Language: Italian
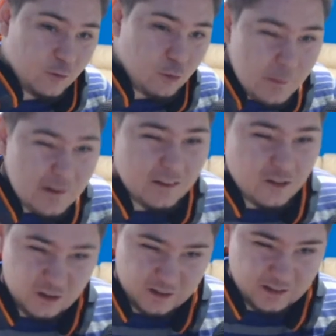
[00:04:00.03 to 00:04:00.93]

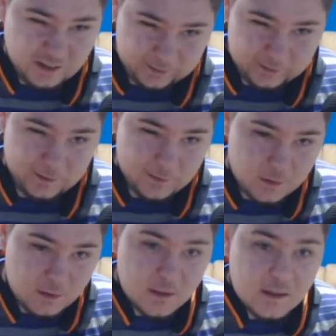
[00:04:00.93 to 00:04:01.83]
2017
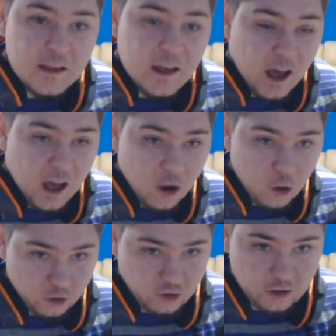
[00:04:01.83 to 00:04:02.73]
a
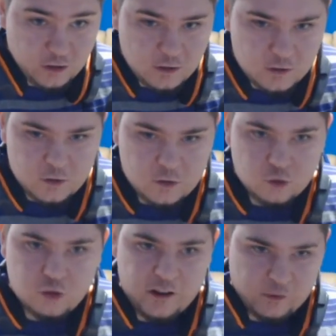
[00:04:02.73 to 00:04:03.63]
oggi,
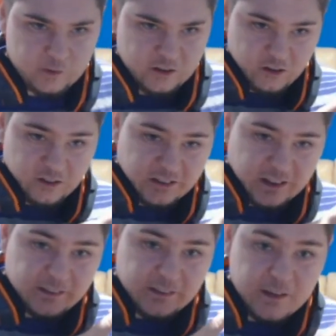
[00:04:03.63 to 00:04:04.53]
cioè
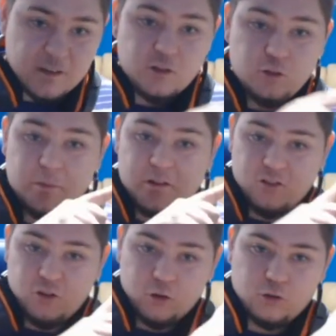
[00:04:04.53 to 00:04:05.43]
2017,
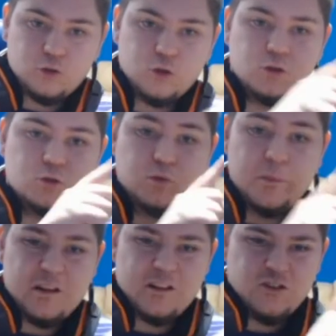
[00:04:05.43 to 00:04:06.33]
2018,
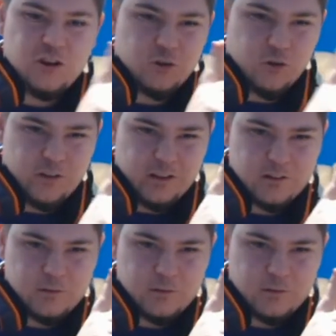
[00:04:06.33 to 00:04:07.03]
2019.